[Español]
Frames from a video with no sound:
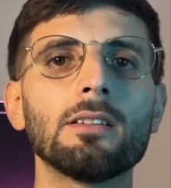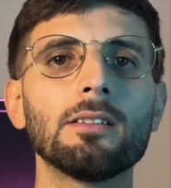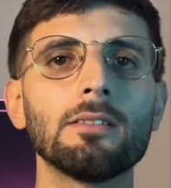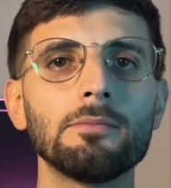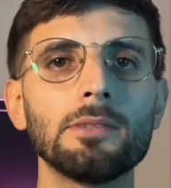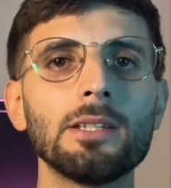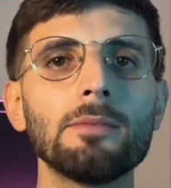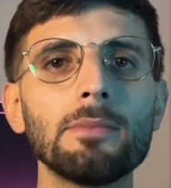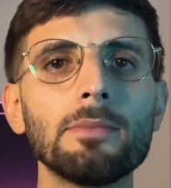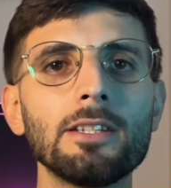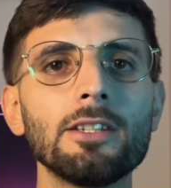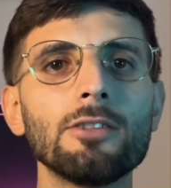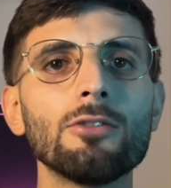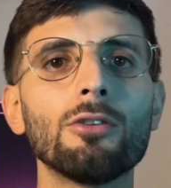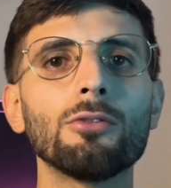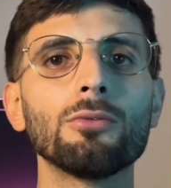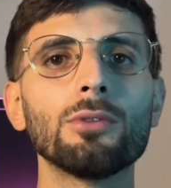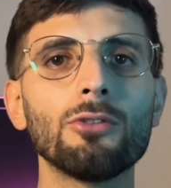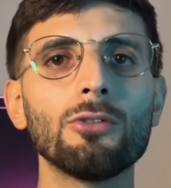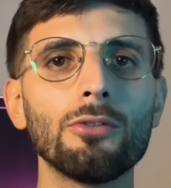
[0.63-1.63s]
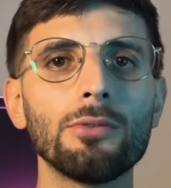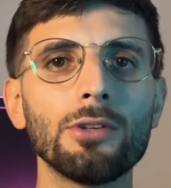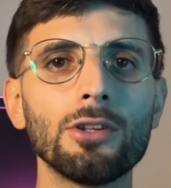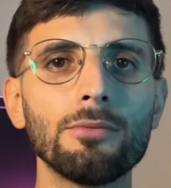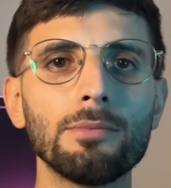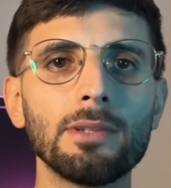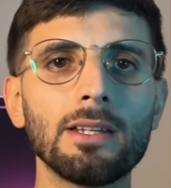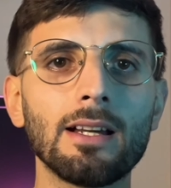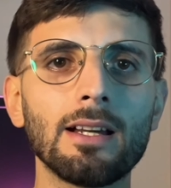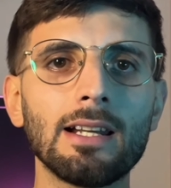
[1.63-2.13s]
Bienvenidos a un nuevo
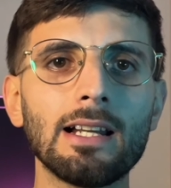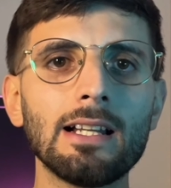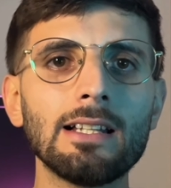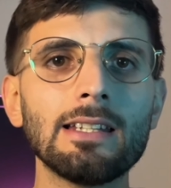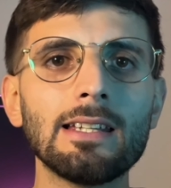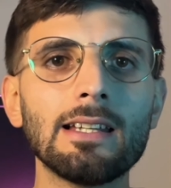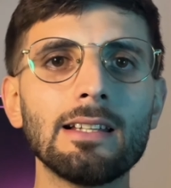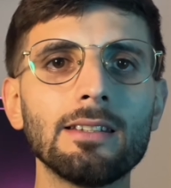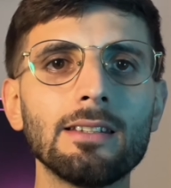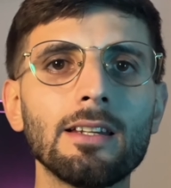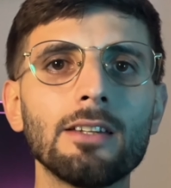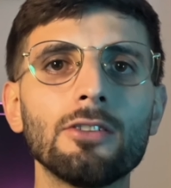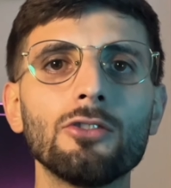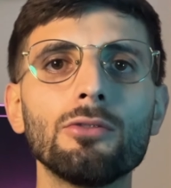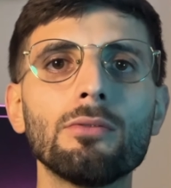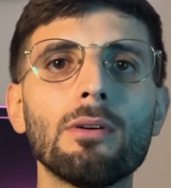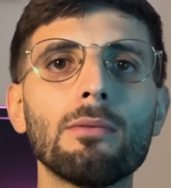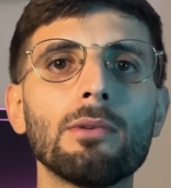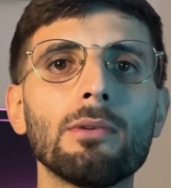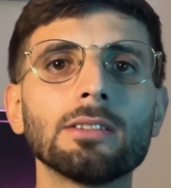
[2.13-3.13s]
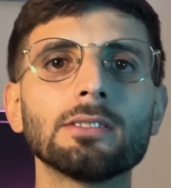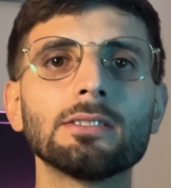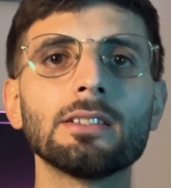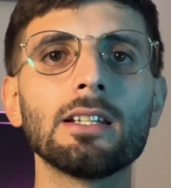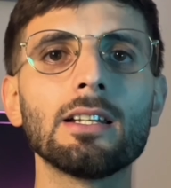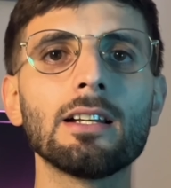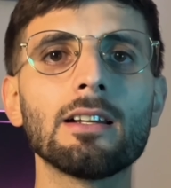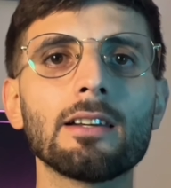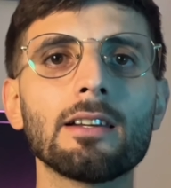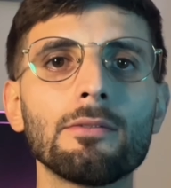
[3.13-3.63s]
video de mi canal, el día de hoy vamos a
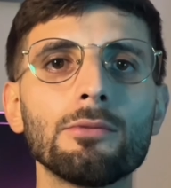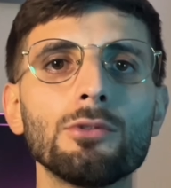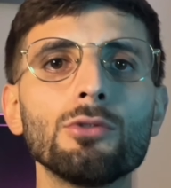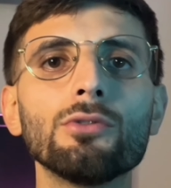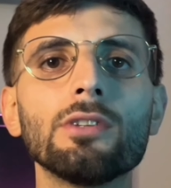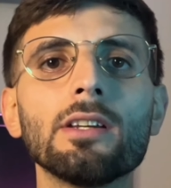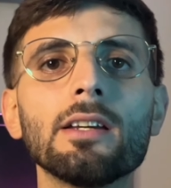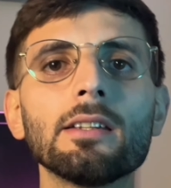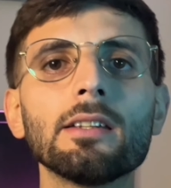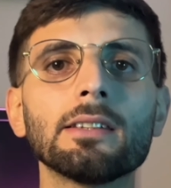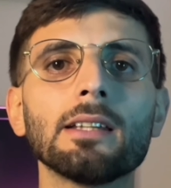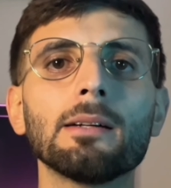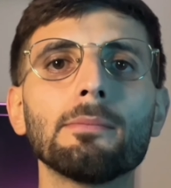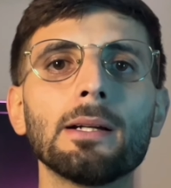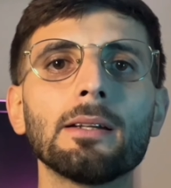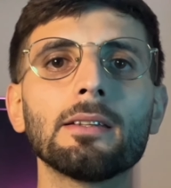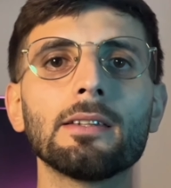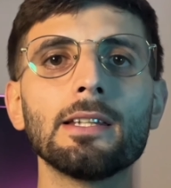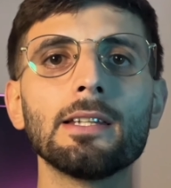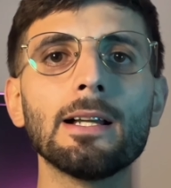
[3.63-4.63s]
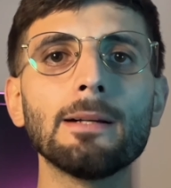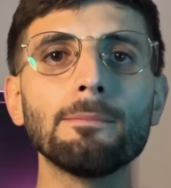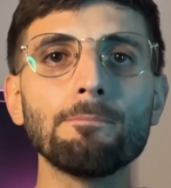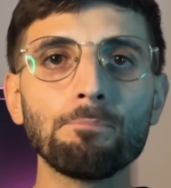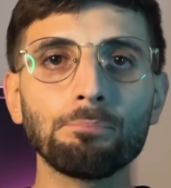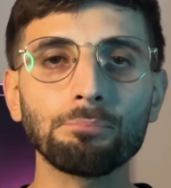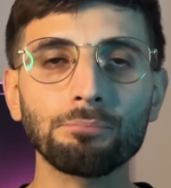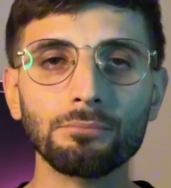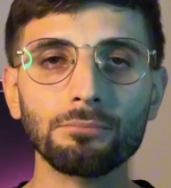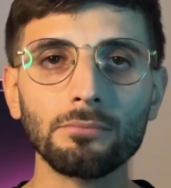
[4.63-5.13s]
hacer el review de esta
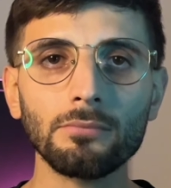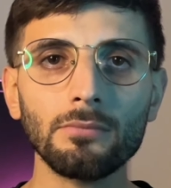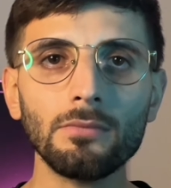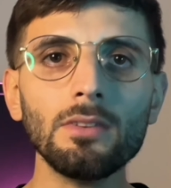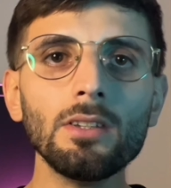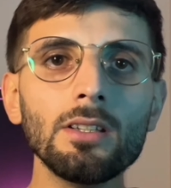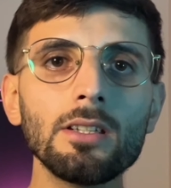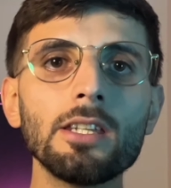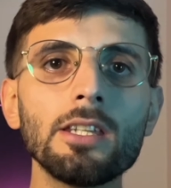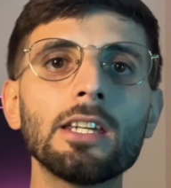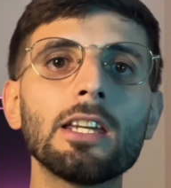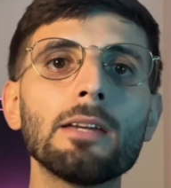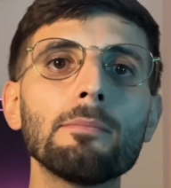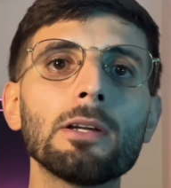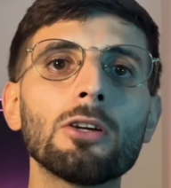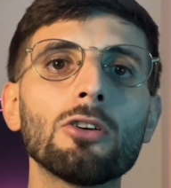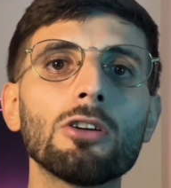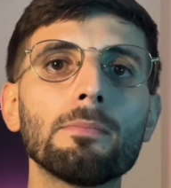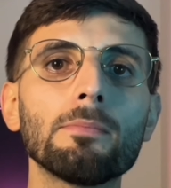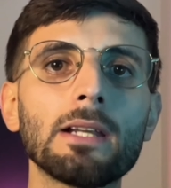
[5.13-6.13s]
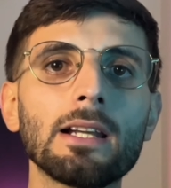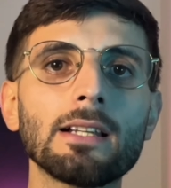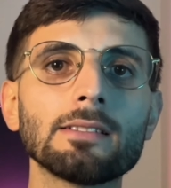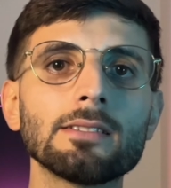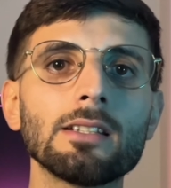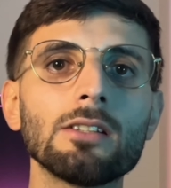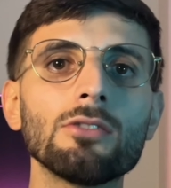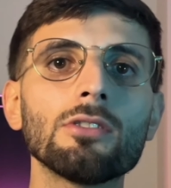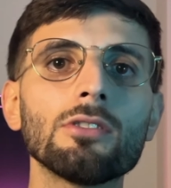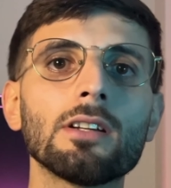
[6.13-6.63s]
máquina y qué mejor para
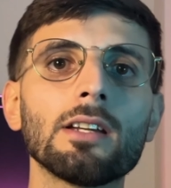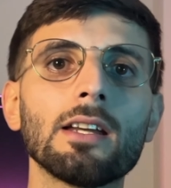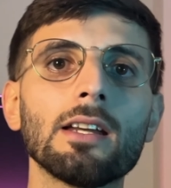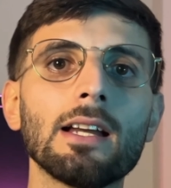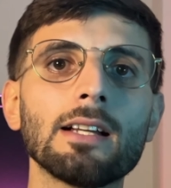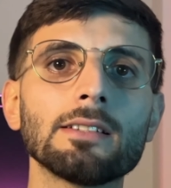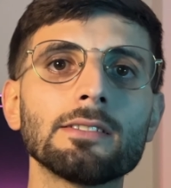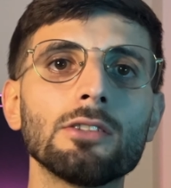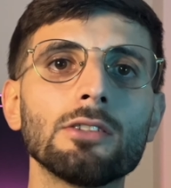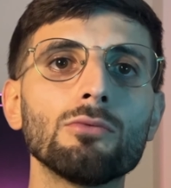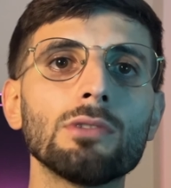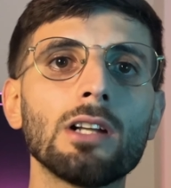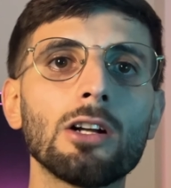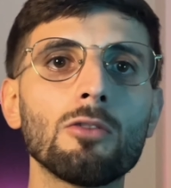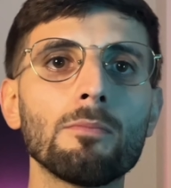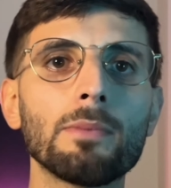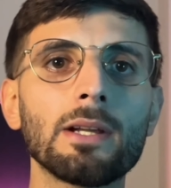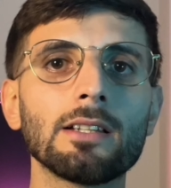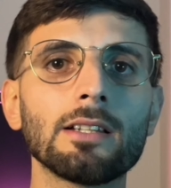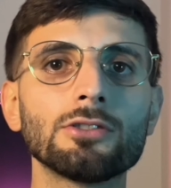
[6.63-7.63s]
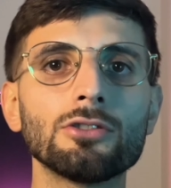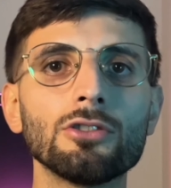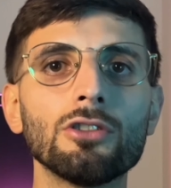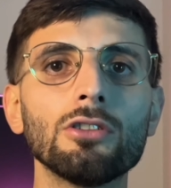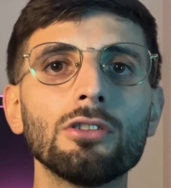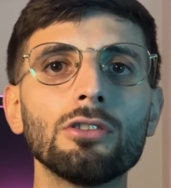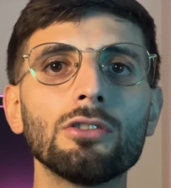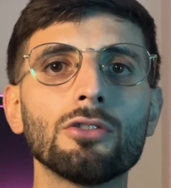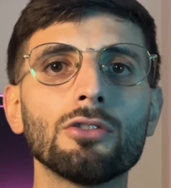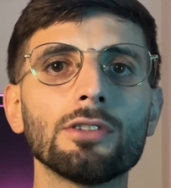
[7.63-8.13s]
hacerlo que haciendo una
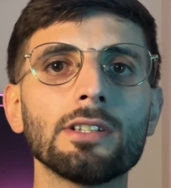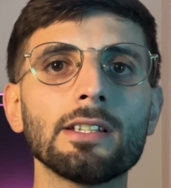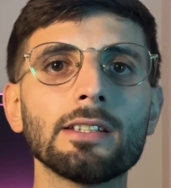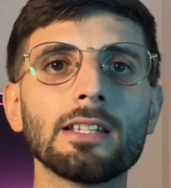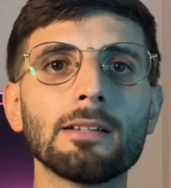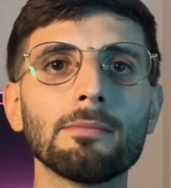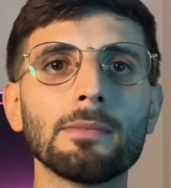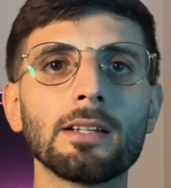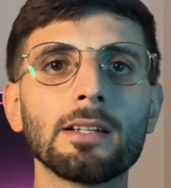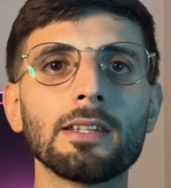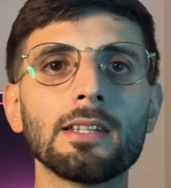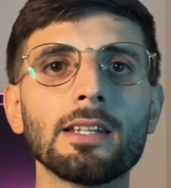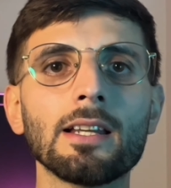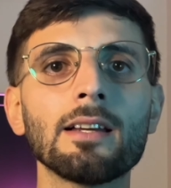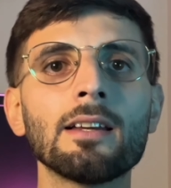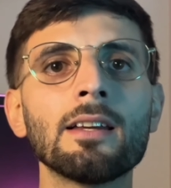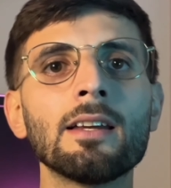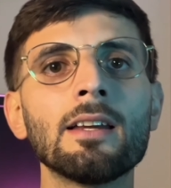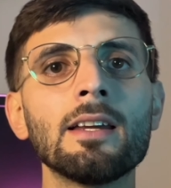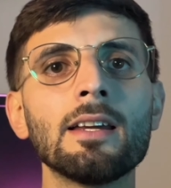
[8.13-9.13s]
comparación con esta máquina.